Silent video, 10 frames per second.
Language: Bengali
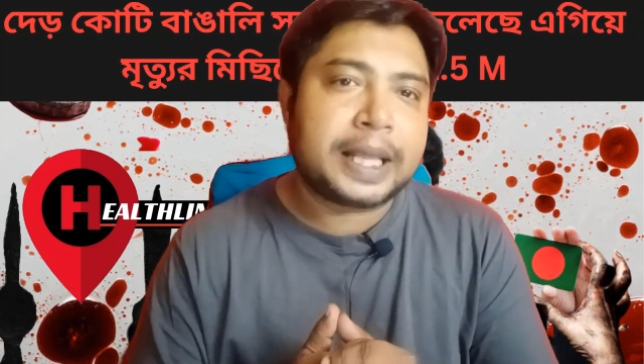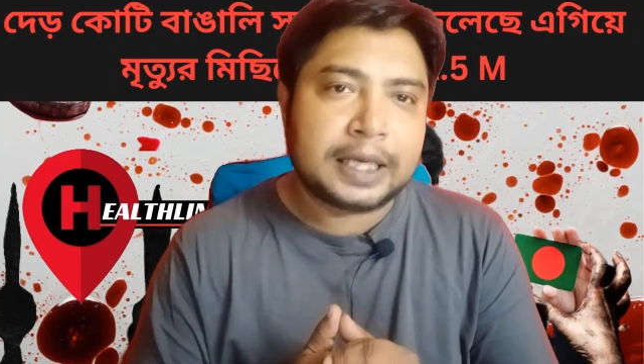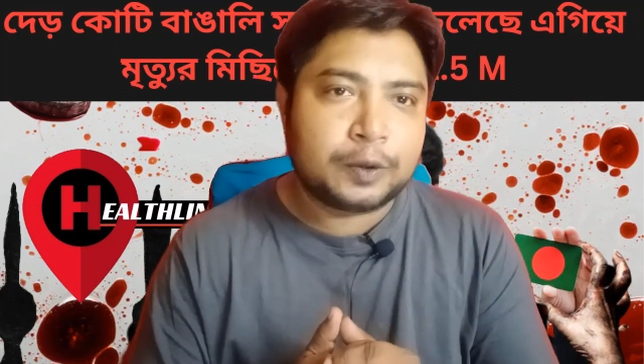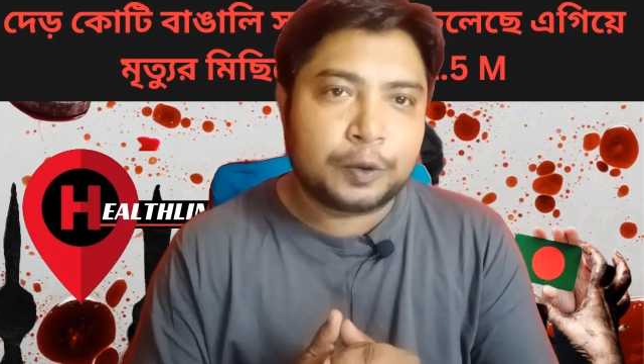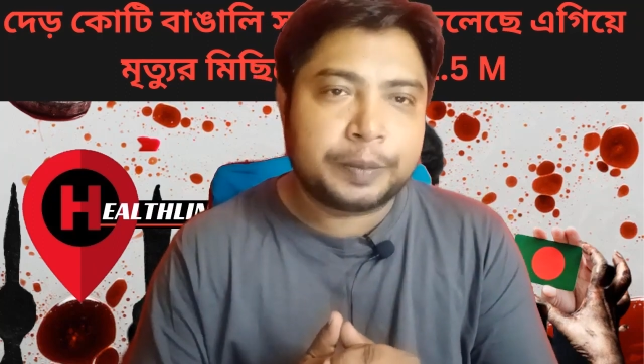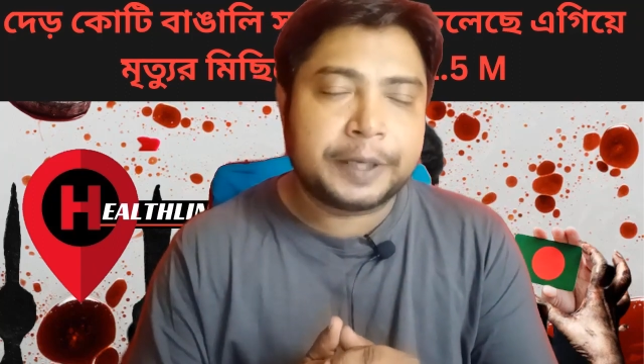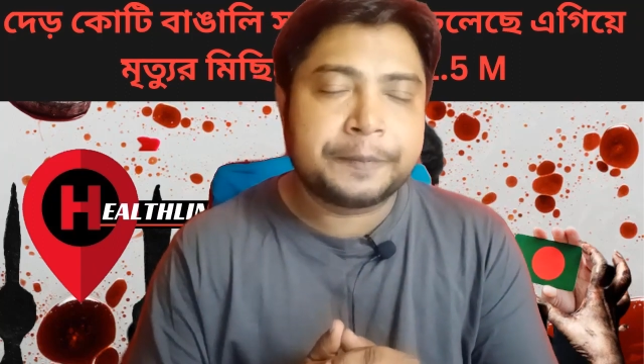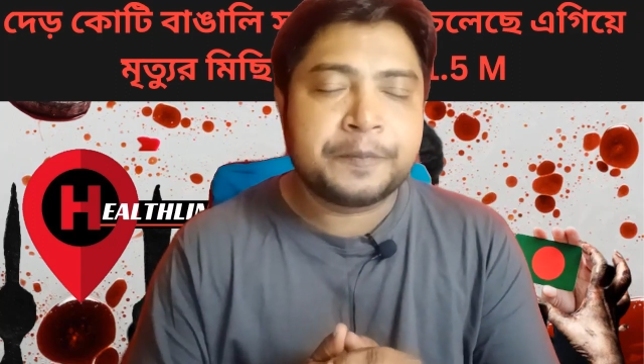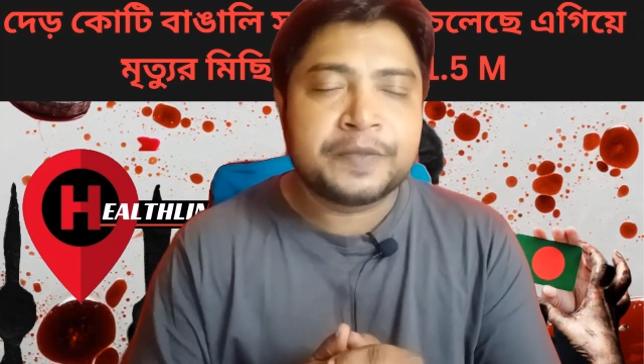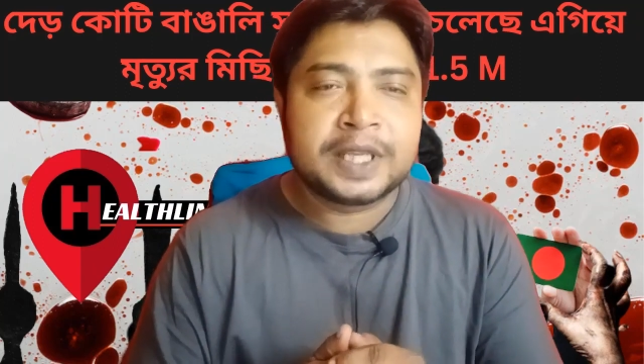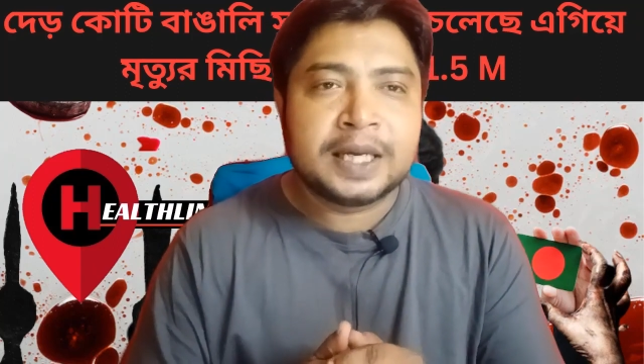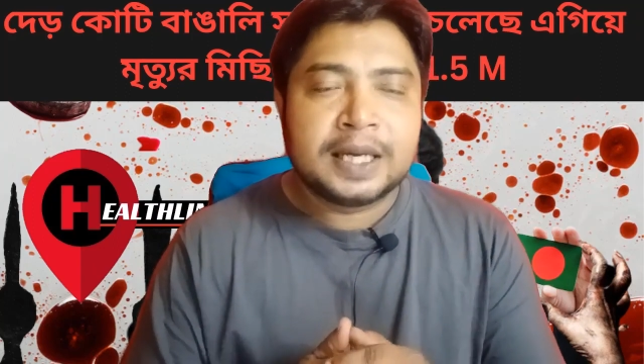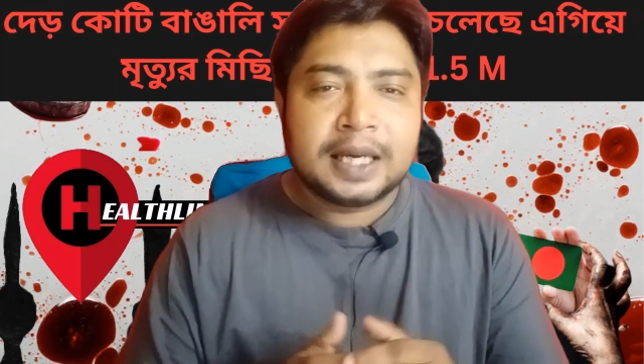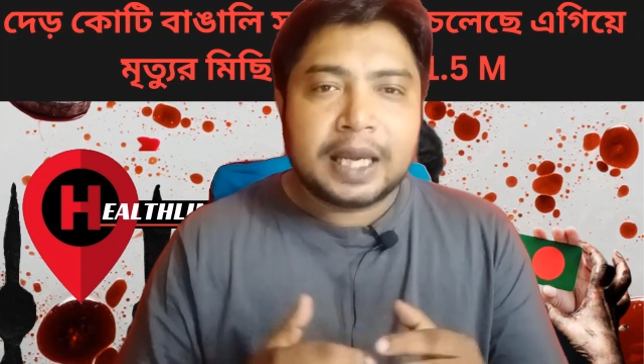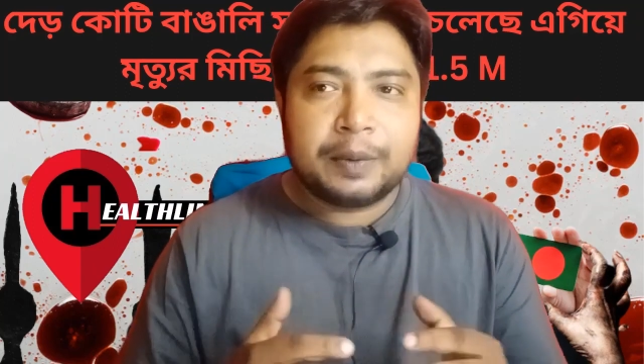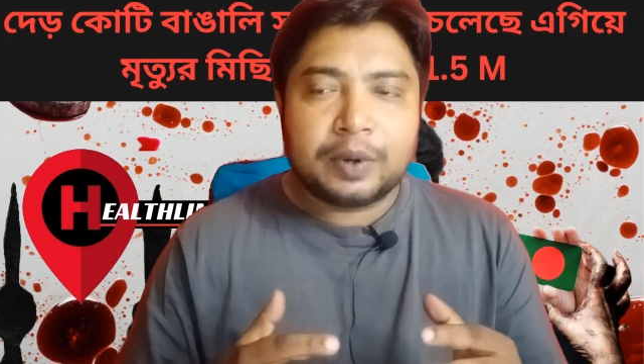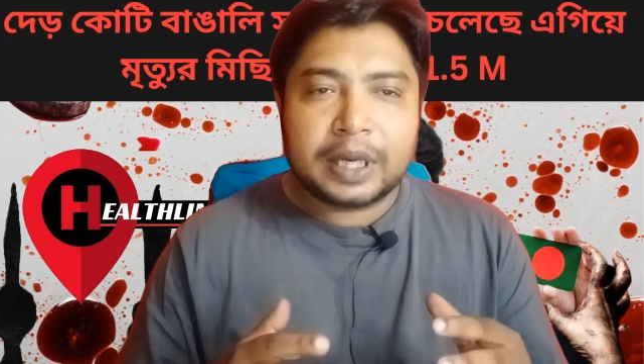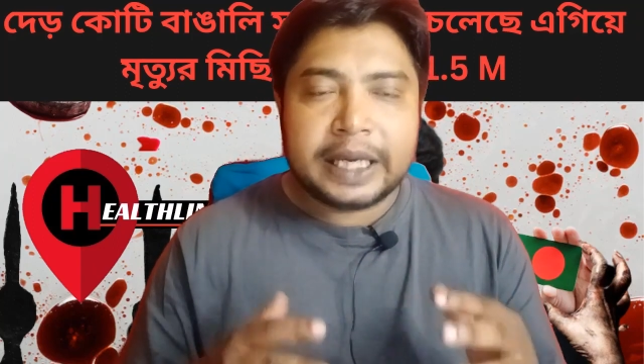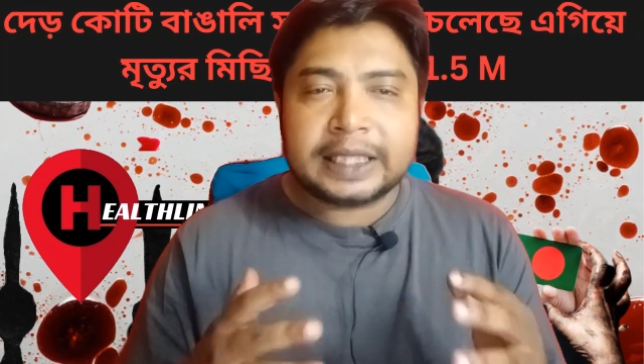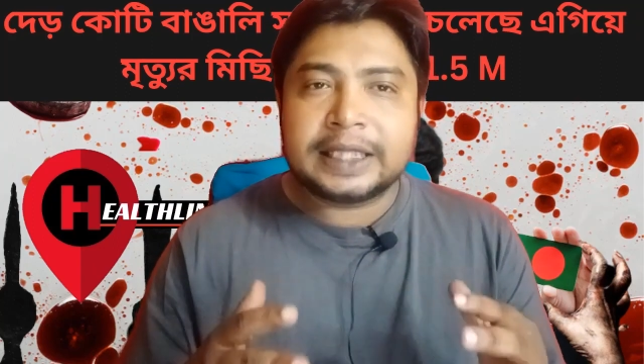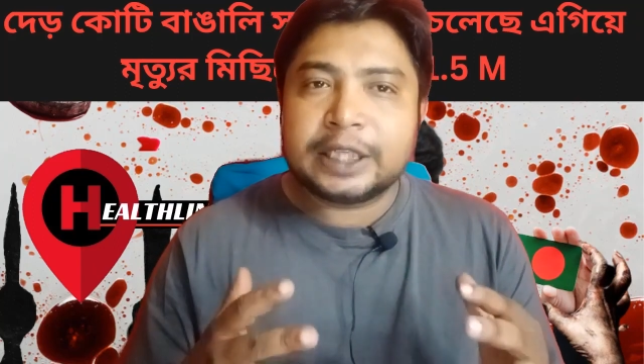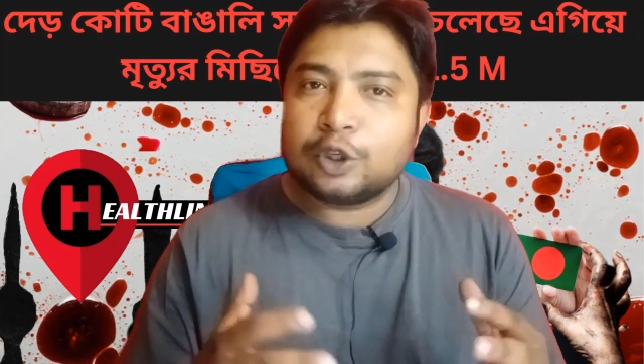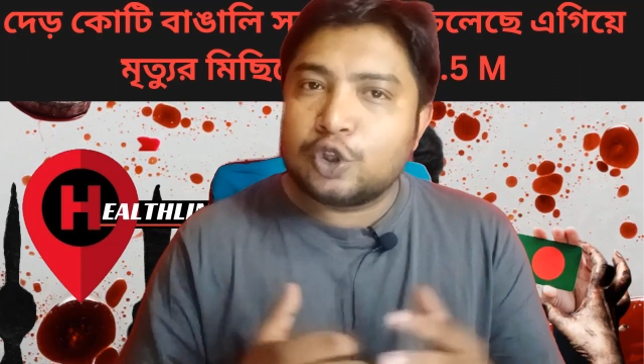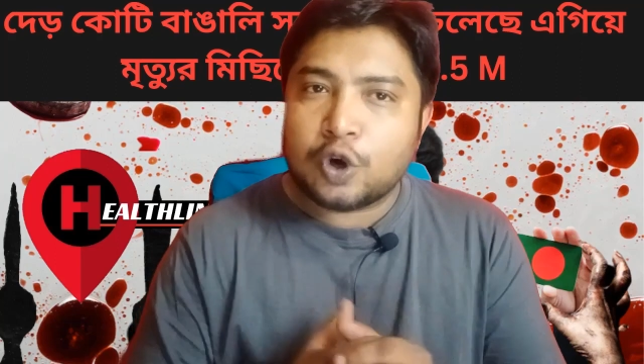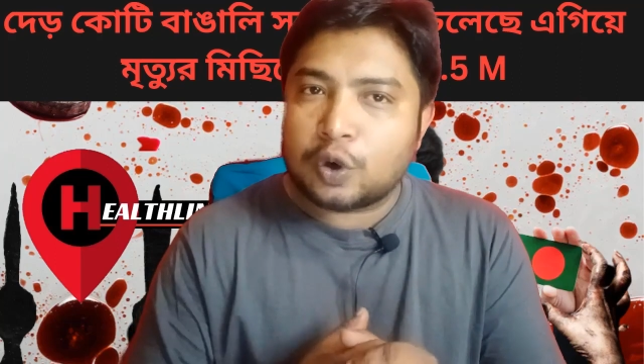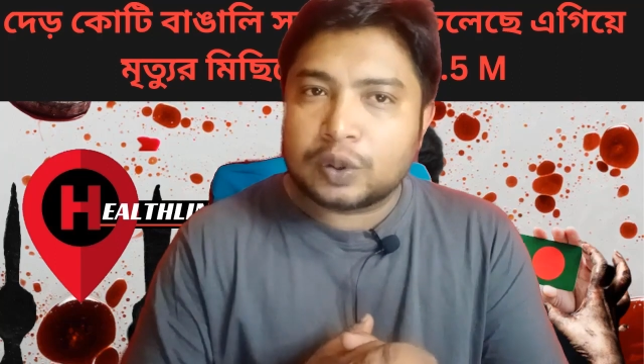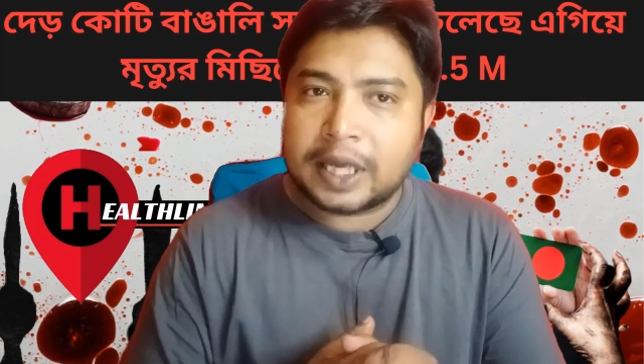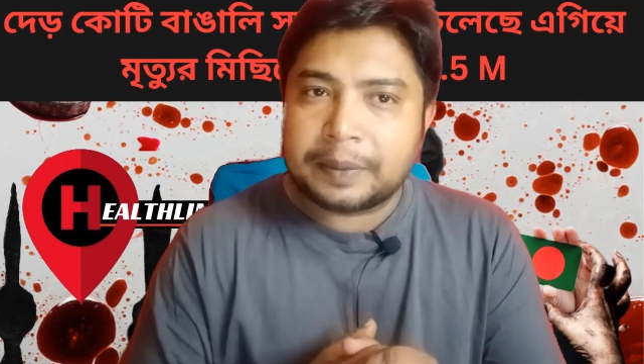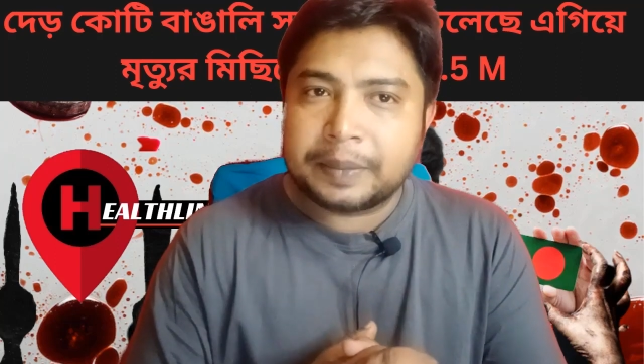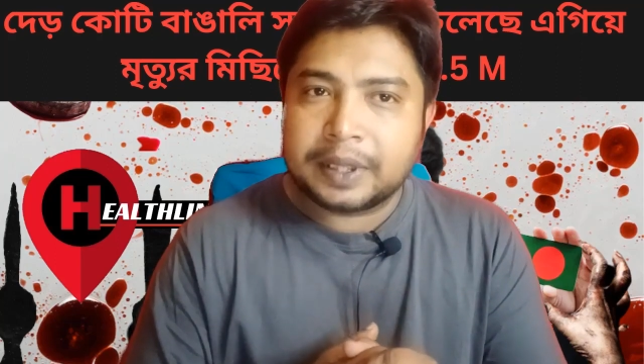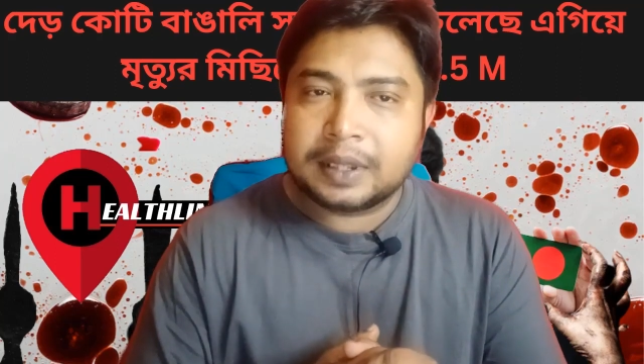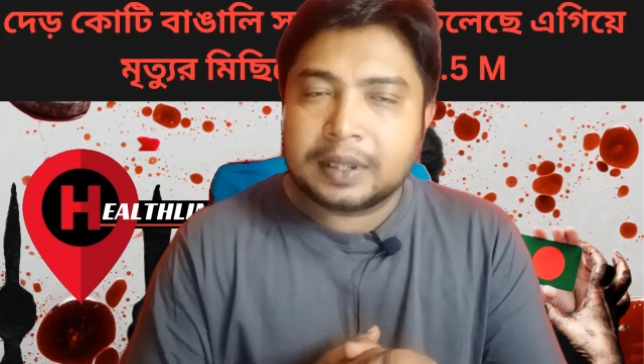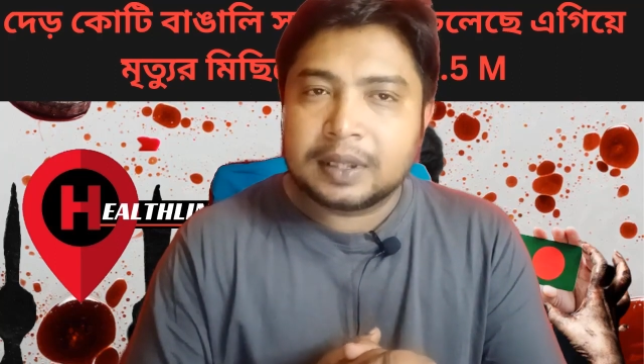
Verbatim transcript: ব্যথা করবে এবং এটার সাথে একটু জ্বরও থাকবে